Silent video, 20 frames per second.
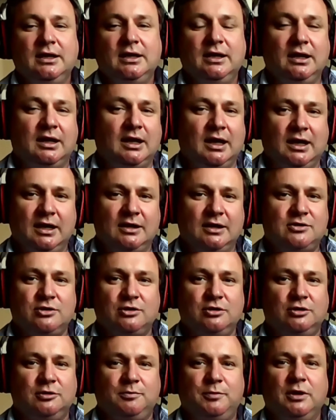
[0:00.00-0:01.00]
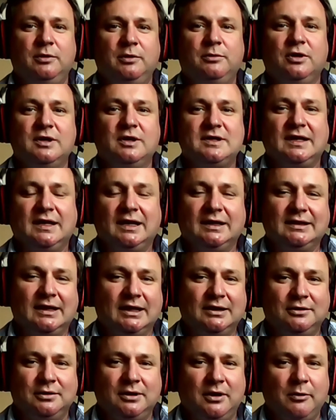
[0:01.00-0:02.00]
y qué hechos podemos decir
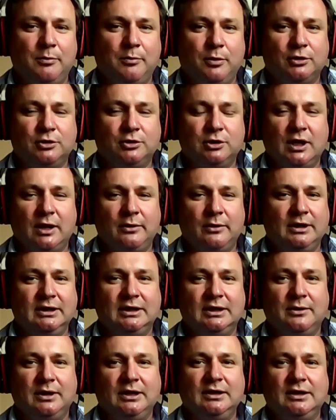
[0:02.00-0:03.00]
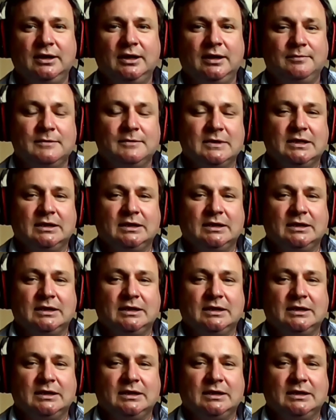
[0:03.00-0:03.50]
andate una vez por todas 2020,